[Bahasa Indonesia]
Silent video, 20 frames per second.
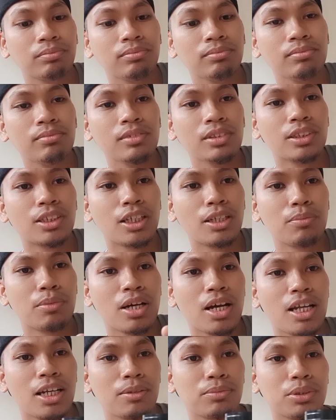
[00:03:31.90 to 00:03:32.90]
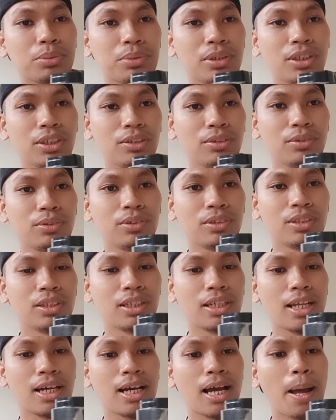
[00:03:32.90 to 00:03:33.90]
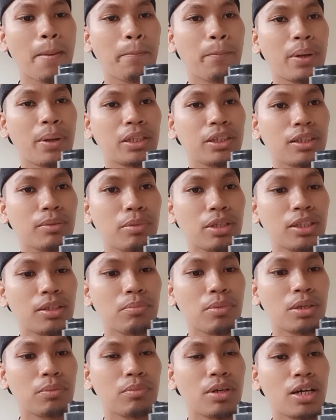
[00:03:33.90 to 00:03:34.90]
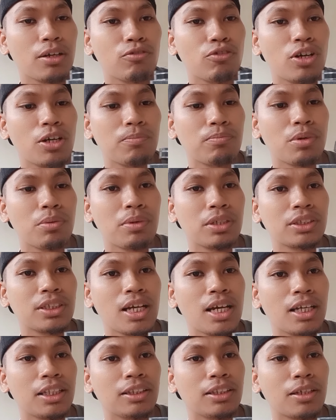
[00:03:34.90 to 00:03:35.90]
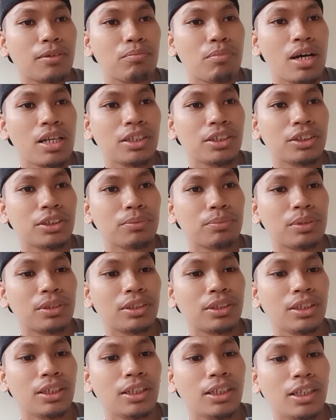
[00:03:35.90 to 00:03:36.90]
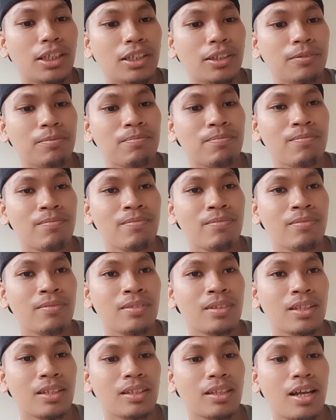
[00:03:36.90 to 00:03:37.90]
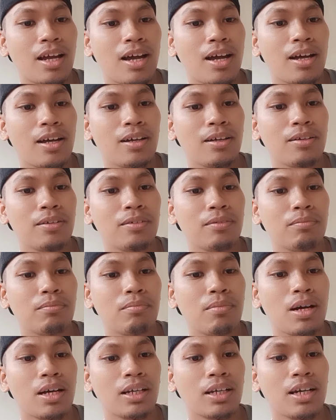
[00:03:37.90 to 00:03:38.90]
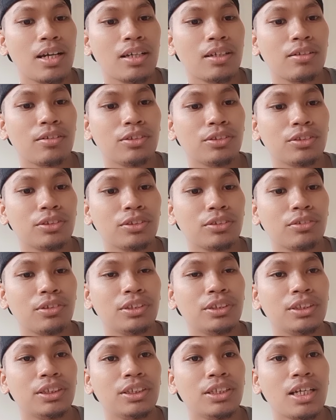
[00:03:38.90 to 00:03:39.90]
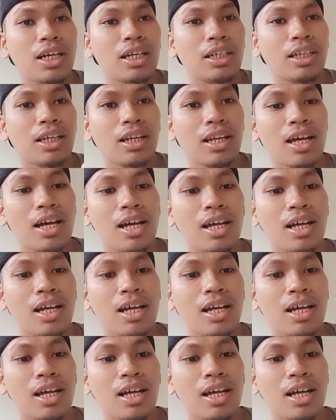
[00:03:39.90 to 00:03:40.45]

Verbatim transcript: jadi menghadap seperti itu nah kapan teman-teman melakukan pemasangan terbalik seperti ini nah maka konsekuensinya adalah